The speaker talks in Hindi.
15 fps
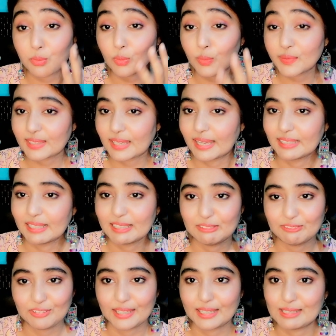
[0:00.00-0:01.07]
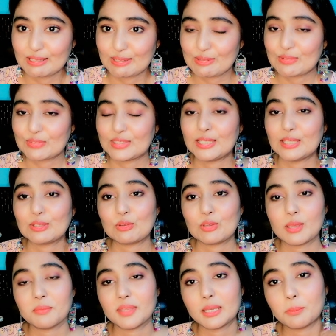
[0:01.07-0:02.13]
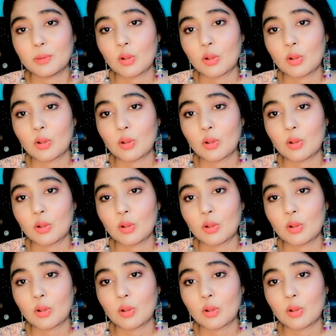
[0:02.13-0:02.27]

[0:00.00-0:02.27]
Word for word: बहुत ज़्यादा डिफ़िकल्टी होती है क्योंकि मेरी